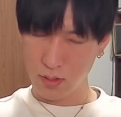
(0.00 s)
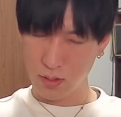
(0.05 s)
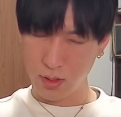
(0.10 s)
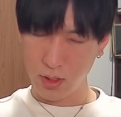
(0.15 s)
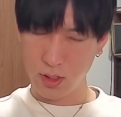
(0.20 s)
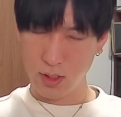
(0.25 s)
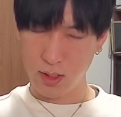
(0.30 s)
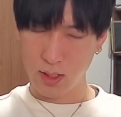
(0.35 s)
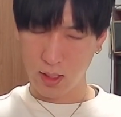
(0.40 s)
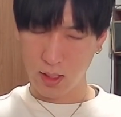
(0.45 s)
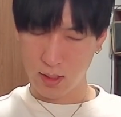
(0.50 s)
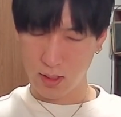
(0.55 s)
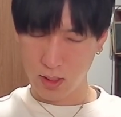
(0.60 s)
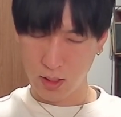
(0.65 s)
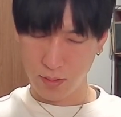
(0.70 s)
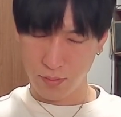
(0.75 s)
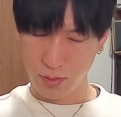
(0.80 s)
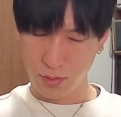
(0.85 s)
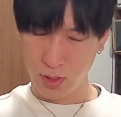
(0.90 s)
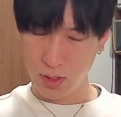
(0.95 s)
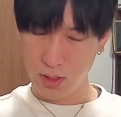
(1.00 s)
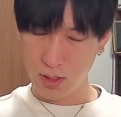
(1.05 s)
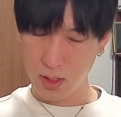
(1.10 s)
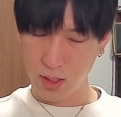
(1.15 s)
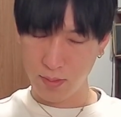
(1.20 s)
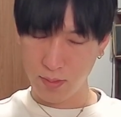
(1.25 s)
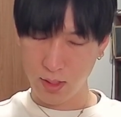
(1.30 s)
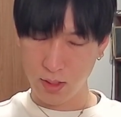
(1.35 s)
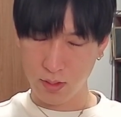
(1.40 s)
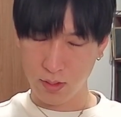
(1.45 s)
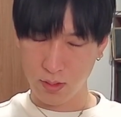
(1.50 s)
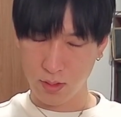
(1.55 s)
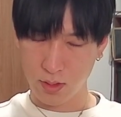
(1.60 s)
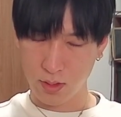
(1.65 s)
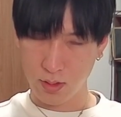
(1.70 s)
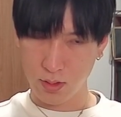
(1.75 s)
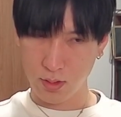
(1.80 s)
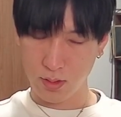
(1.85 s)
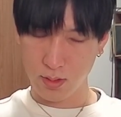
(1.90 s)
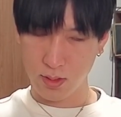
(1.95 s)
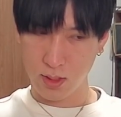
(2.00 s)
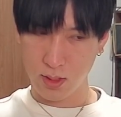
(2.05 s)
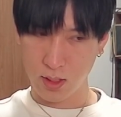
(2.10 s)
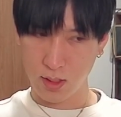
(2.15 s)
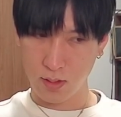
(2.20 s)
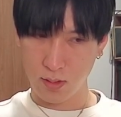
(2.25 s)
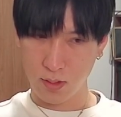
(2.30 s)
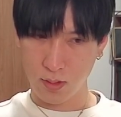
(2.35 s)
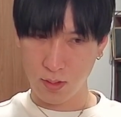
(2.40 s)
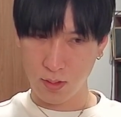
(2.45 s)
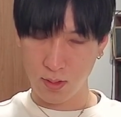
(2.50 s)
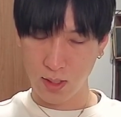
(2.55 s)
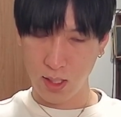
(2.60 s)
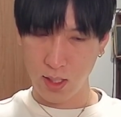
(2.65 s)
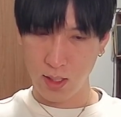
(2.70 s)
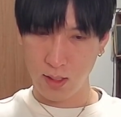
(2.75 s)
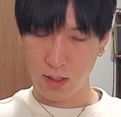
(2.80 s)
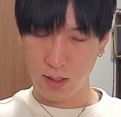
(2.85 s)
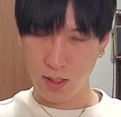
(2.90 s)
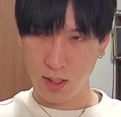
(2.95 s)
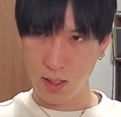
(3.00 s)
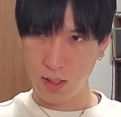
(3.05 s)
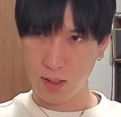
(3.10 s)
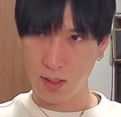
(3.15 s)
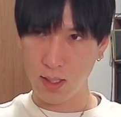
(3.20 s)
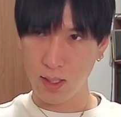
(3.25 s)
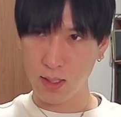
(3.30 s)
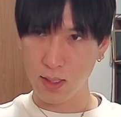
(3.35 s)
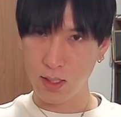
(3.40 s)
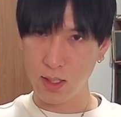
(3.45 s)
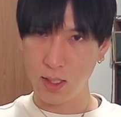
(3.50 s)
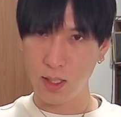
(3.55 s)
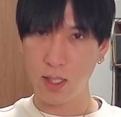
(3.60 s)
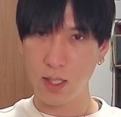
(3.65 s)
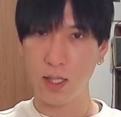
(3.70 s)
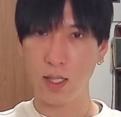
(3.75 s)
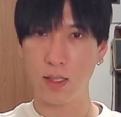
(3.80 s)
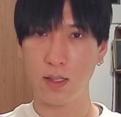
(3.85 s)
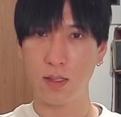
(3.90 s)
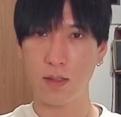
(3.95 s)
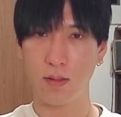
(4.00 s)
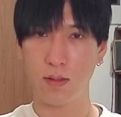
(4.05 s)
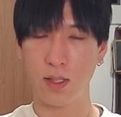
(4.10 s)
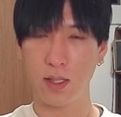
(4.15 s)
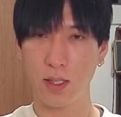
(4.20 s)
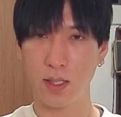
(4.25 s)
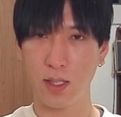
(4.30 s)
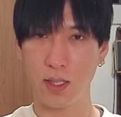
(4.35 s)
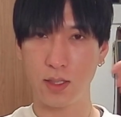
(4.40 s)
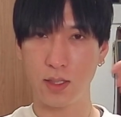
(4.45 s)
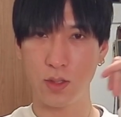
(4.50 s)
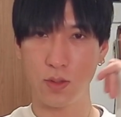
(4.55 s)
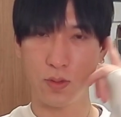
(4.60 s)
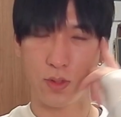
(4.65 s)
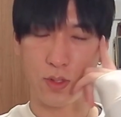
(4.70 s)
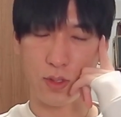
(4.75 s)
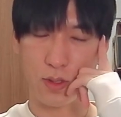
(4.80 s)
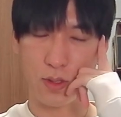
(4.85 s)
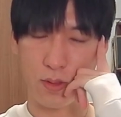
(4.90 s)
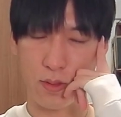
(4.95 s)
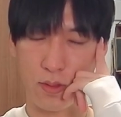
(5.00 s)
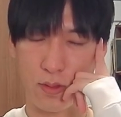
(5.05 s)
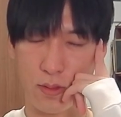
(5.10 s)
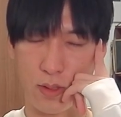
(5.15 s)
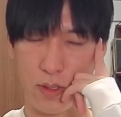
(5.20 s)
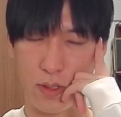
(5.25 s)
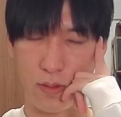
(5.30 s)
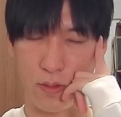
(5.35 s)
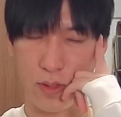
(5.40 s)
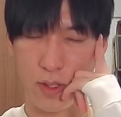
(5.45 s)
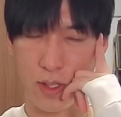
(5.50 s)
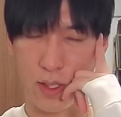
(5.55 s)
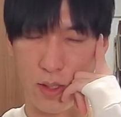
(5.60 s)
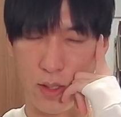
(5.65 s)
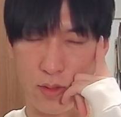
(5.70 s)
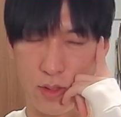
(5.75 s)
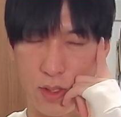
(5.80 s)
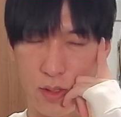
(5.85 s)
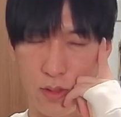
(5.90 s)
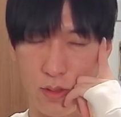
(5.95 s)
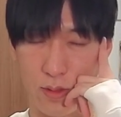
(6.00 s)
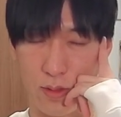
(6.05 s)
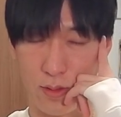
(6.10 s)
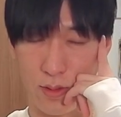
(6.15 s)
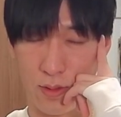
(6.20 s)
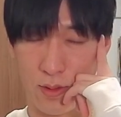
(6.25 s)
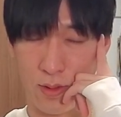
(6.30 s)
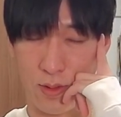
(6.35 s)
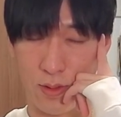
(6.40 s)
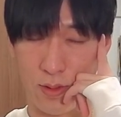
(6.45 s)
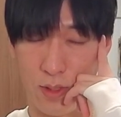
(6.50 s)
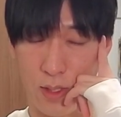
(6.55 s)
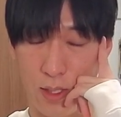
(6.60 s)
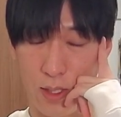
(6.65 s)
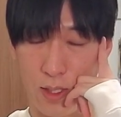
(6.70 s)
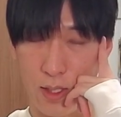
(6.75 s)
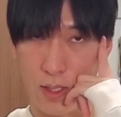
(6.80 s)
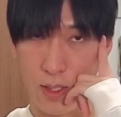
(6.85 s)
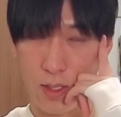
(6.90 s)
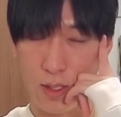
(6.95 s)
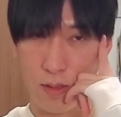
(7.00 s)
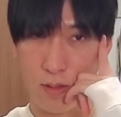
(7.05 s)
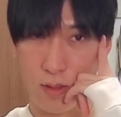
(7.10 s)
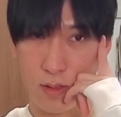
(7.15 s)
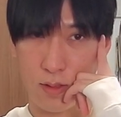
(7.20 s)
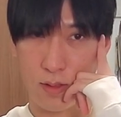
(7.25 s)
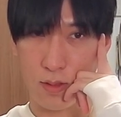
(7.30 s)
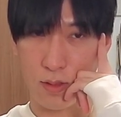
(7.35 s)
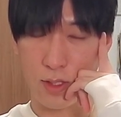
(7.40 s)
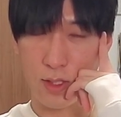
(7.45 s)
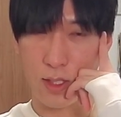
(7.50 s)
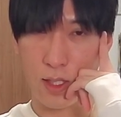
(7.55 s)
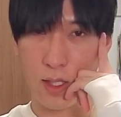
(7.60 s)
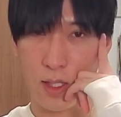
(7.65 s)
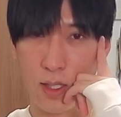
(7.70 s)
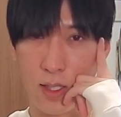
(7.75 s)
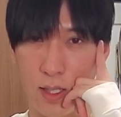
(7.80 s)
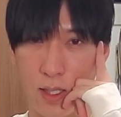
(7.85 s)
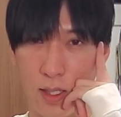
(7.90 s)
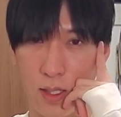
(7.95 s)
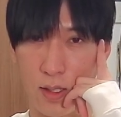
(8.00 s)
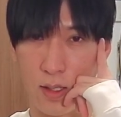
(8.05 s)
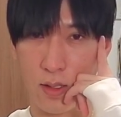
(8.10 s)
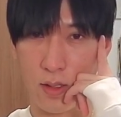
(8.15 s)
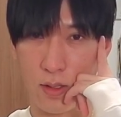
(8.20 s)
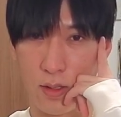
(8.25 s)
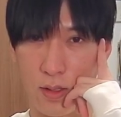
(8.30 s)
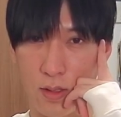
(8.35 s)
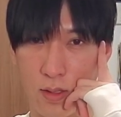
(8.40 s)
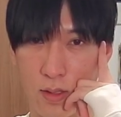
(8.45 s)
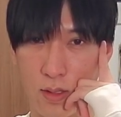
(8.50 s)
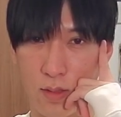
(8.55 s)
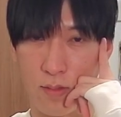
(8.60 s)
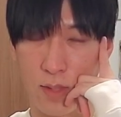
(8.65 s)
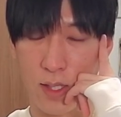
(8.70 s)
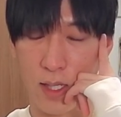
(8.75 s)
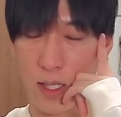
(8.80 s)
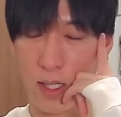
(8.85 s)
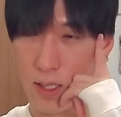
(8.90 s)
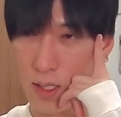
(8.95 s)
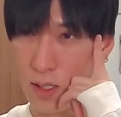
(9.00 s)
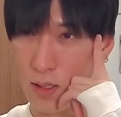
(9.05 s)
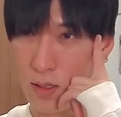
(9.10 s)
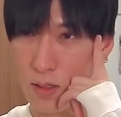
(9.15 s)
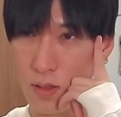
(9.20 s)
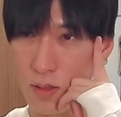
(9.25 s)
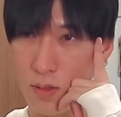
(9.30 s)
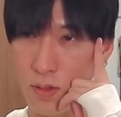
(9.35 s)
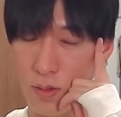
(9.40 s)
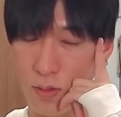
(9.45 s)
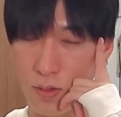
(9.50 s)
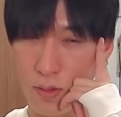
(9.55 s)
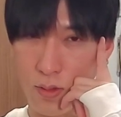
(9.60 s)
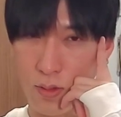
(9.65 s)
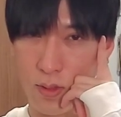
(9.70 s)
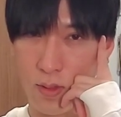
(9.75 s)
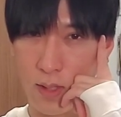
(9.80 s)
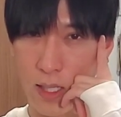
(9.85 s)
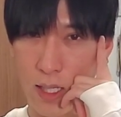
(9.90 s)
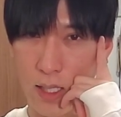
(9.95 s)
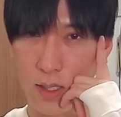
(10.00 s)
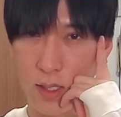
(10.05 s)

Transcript: 日であったり、ボリンジャーバンドの中央線のラインにが切り上がってる段階、そこに沿うような動き方をしてくると、要はその下根が硬いっていうところの判